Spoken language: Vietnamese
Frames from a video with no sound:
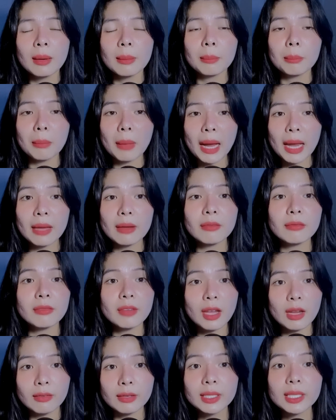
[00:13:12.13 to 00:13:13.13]
mai em
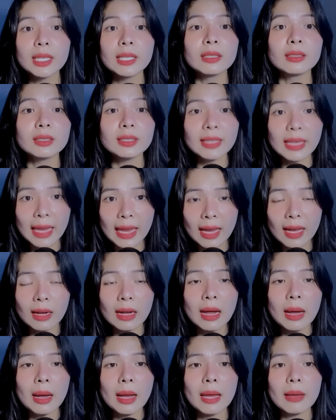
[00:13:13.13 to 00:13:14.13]
về với chị nữa nha
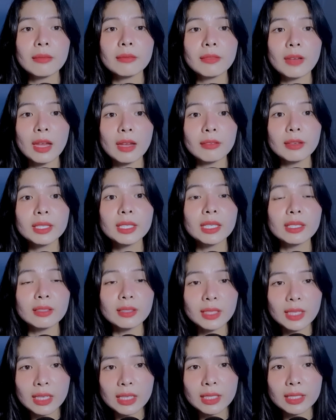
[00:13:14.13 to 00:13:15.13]
em về với chị nữa
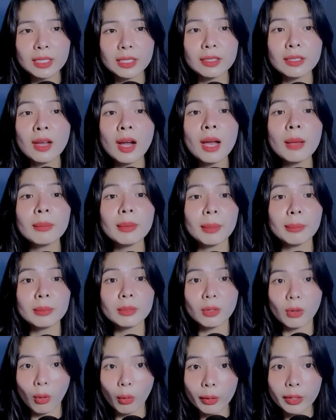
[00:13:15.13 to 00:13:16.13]
đi chị nhớ em lắm
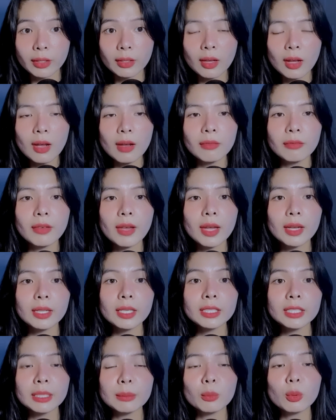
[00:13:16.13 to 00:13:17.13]
rồi về
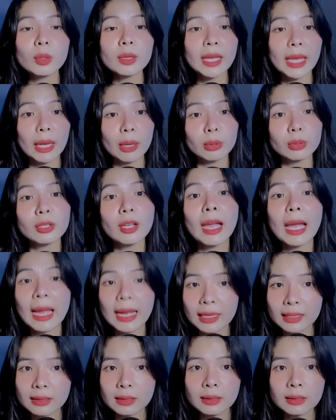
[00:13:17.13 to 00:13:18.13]
đi chị mua kẹo cho
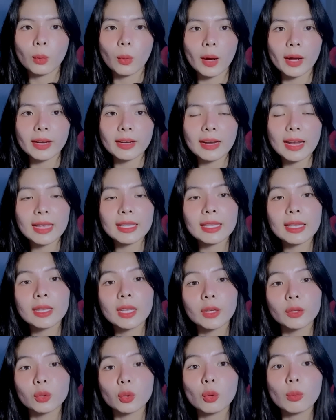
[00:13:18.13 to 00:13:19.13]
ăn ngoài ra gia
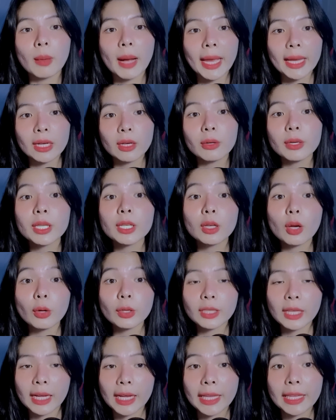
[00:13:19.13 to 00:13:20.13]
đình của bạn có đi
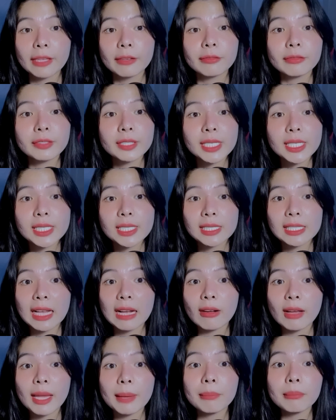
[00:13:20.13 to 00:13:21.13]
coi thầy vì
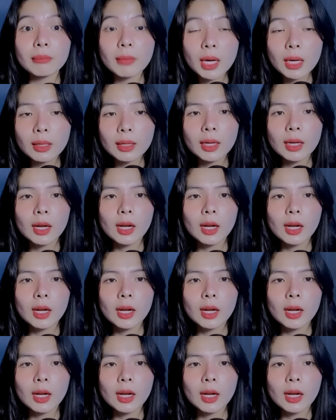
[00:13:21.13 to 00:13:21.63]
sao em mất